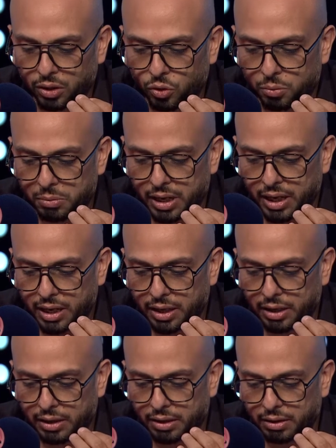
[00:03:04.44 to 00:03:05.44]
ان هم
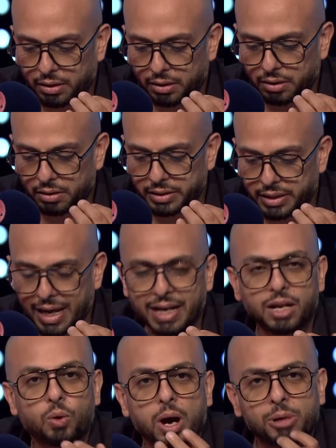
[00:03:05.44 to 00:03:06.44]
آه،
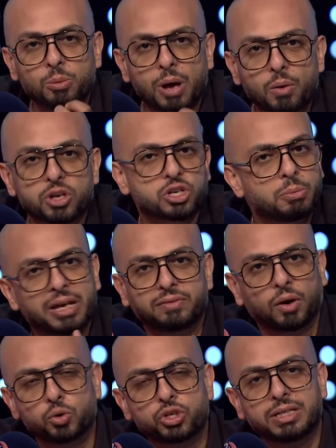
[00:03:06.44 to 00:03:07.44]
يقللوا اعمالهم قوي عشان ما
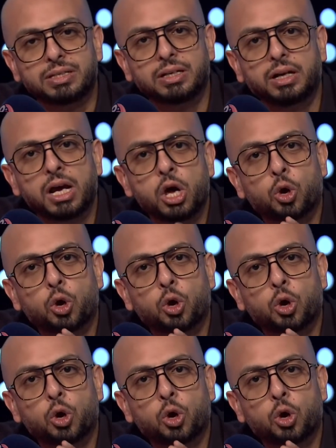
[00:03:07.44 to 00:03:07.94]
يدفعوش كتير